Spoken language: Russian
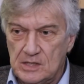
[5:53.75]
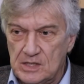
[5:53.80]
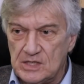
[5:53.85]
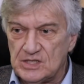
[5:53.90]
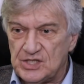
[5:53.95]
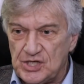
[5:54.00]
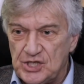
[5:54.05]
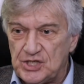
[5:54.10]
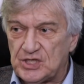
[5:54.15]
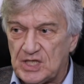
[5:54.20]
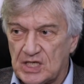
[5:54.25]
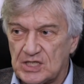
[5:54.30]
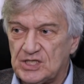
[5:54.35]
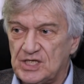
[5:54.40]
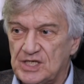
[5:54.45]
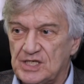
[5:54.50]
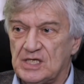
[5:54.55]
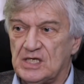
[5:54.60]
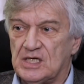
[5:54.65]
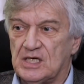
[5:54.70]

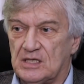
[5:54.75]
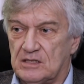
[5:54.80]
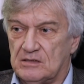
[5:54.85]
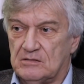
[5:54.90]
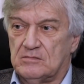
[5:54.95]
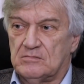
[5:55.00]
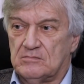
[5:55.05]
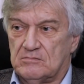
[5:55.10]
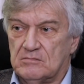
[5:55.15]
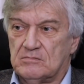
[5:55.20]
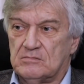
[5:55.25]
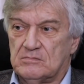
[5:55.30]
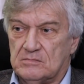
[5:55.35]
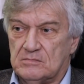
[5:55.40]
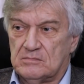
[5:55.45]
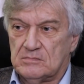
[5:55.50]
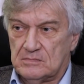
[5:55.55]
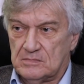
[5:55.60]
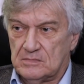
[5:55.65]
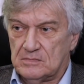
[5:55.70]
изничтожение
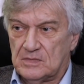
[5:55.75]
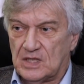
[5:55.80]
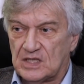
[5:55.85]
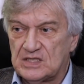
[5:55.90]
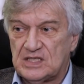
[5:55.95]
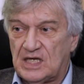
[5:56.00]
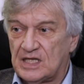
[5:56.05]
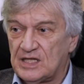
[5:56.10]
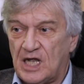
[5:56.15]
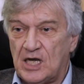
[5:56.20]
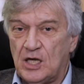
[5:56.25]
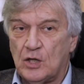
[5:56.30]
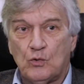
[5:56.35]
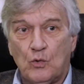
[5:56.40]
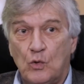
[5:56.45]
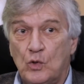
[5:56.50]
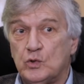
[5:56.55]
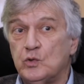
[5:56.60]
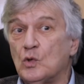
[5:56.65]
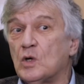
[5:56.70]
национальных
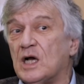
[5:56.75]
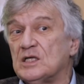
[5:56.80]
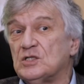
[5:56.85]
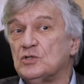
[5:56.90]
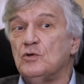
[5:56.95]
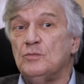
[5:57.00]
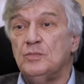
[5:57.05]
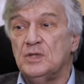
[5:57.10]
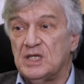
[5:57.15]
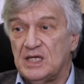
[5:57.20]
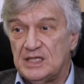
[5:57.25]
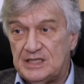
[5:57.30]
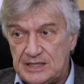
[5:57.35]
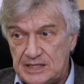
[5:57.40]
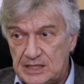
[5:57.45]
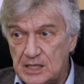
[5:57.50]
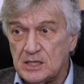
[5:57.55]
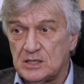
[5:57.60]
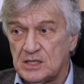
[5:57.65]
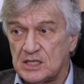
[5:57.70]
культур, особенно
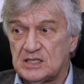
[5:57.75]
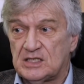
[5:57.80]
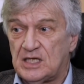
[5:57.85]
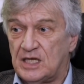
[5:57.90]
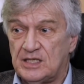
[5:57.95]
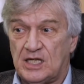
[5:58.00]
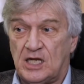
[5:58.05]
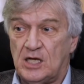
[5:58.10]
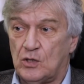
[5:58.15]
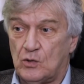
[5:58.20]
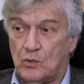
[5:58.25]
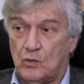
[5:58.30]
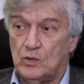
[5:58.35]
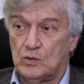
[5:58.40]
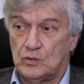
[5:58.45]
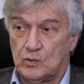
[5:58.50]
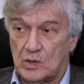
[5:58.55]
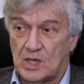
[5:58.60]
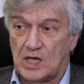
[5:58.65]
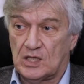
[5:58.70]
тех национальных
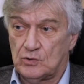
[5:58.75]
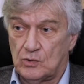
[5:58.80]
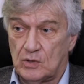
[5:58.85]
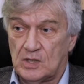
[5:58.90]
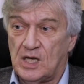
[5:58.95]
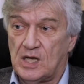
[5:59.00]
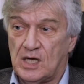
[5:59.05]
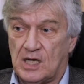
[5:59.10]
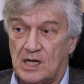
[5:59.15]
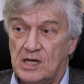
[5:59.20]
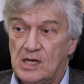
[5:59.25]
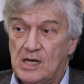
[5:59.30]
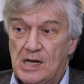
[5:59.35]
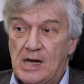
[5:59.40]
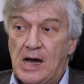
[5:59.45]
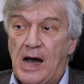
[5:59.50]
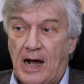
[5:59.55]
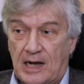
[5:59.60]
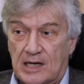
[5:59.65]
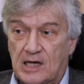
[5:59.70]
культур, которые
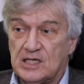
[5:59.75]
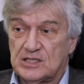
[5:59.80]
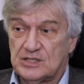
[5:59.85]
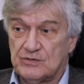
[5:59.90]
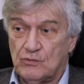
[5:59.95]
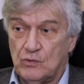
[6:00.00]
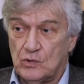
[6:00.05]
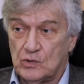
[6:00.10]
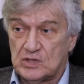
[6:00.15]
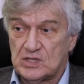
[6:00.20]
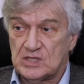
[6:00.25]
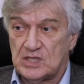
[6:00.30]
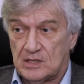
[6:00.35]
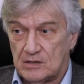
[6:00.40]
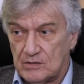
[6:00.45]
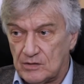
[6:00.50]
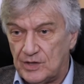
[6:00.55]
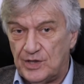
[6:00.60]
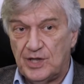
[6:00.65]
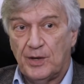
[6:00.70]

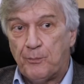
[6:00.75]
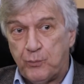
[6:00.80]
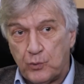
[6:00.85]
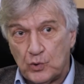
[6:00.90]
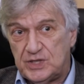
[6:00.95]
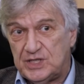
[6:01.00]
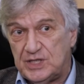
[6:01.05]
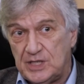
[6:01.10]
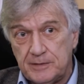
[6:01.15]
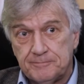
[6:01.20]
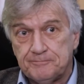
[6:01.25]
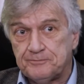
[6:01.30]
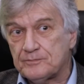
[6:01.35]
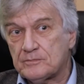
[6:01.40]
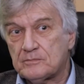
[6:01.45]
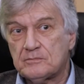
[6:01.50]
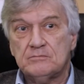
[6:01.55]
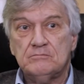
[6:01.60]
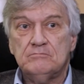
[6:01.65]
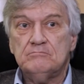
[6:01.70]
оказываются на пути
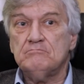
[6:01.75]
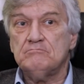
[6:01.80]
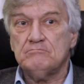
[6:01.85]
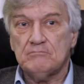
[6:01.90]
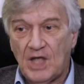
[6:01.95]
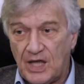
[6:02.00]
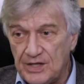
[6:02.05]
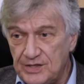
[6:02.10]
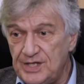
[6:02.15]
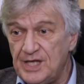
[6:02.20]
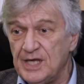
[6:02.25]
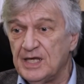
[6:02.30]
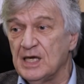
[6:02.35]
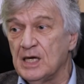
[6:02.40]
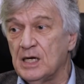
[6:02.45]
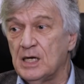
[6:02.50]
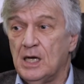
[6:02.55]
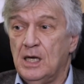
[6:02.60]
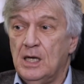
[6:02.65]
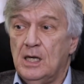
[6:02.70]

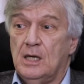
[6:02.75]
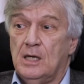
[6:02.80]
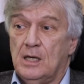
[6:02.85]
неких